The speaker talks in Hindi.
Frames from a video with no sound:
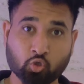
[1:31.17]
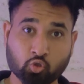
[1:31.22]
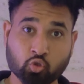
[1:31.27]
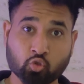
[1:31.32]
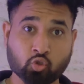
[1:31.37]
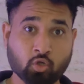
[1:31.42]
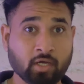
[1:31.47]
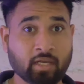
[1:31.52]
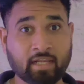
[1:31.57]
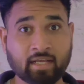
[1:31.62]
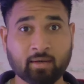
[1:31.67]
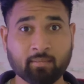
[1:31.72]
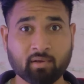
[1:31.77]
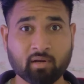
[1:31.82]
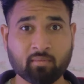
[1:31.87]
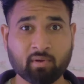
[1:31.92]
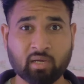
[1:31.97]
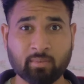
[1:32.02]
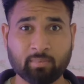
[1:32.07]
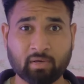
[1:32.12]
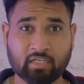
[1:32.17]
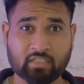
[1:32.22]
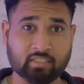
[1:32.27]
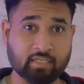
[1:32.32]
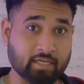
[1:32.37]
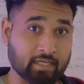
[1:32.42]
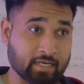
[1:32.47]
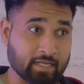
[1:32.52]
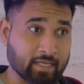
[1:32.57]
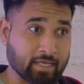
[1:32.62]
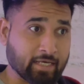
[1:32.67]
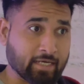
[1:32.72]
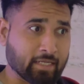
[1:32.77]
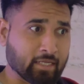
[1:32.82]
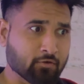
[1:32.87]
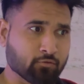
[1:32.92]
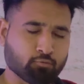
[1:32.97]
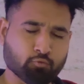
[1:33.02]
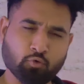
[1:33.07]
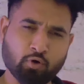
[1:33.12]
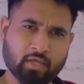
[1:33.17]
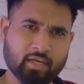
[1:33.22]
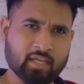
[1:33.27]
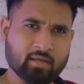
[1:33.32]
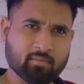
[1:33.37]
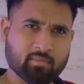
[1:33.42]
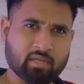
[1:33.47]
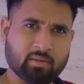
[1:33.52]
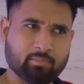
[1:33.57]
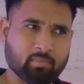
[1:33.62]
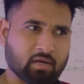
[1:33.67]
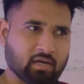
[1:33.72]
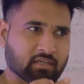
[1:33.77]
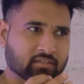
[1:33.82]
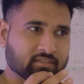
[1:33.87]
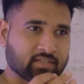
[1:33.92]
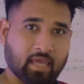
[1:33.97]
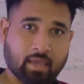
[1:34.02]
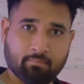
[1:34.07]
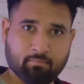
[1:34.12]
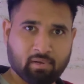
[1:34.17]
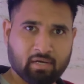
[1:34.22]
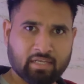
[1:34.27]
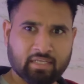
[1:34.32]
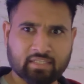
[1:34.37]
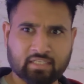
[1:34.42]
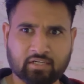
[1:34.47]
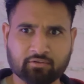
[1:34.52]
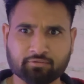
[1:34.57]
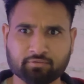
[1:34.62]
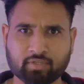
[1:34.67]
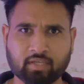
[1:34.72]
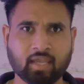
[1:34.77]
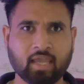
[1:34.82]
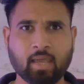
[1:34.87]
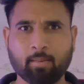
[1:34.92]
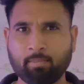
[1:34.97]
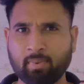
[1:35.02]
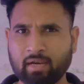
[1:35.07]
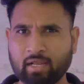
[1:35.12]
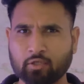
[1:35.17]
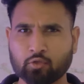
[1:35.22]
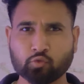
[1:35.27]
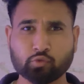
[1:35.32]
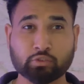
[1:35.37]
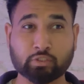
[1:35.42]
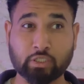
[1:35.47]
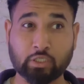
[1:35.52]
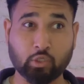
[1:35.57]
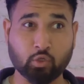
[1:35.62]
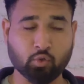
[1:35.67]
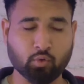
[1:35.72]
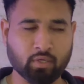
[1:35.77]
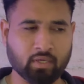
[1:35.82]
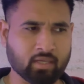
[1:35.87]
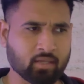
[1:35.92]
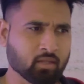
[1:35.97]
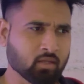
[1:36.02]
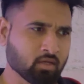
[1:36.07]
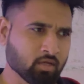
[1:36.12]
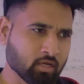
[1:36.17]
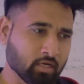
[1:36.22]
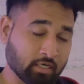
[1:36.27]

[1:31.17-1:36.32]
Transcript: दोस्तों जो अगली खबर हमारे पास निकल के आ रही है वो आ रही है हमारे पास एप्पल की तरफ से एप्पल के जो सीईओ e हैं